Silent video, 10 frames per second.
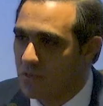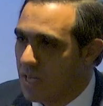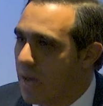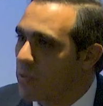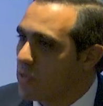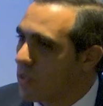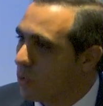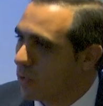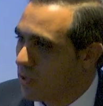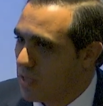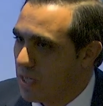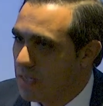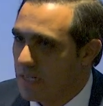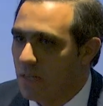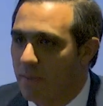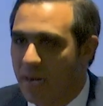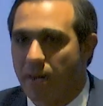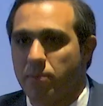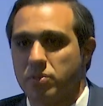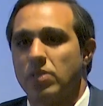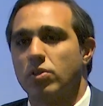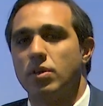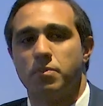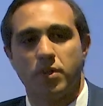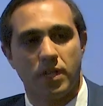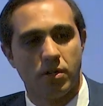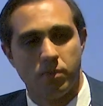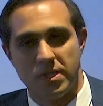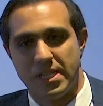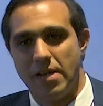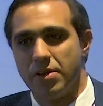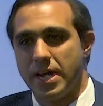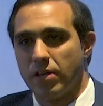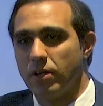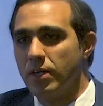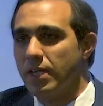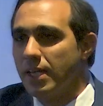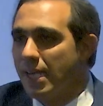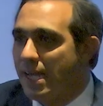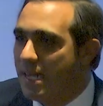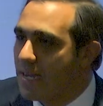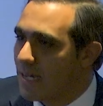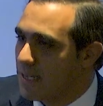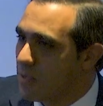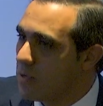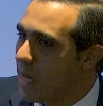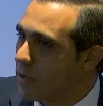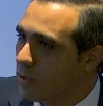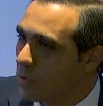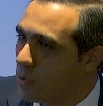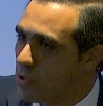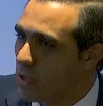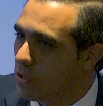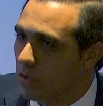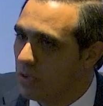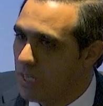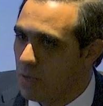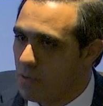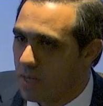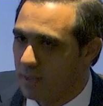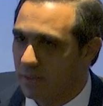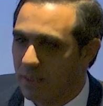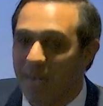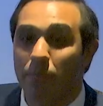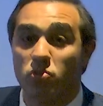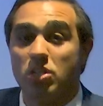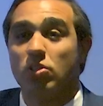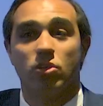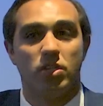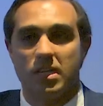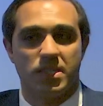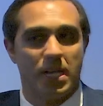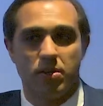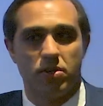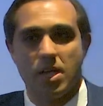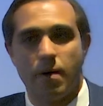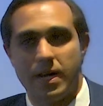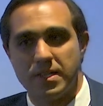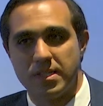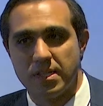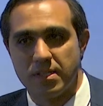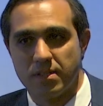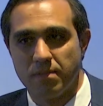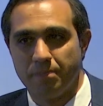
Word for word: seríamos injustos si, nombráramos a todos, porque como decía Leonardo, el Inca ha sido una construcción continua. Tenemos 110 años de avances.